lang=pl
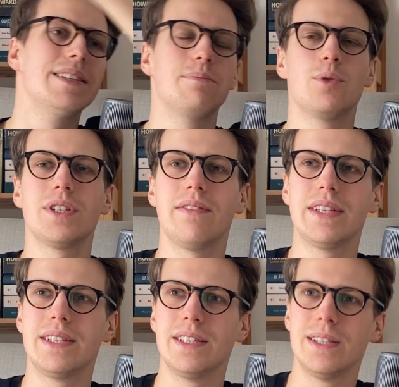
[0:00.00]
może
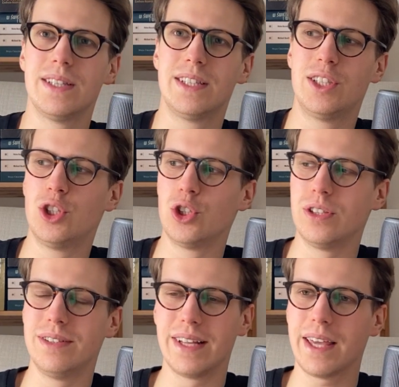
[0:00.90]
nawet
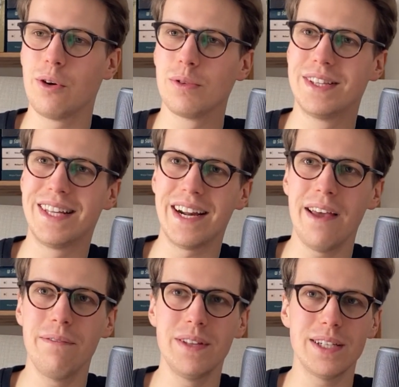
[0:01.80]
takiego
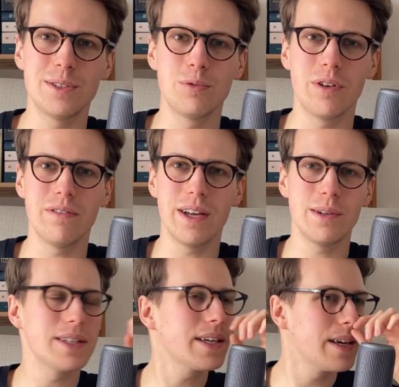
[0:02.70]
drewna
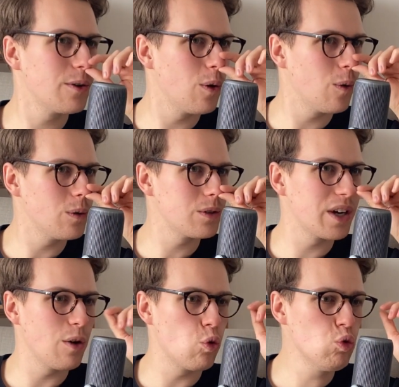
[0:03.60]
surowego, takiego
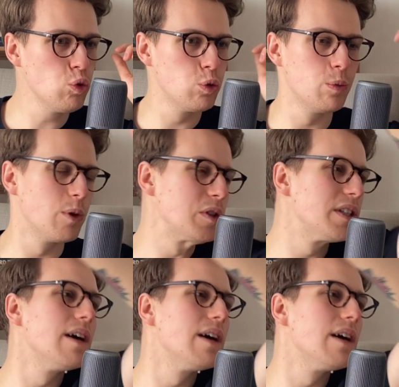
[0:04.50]
trochę udu może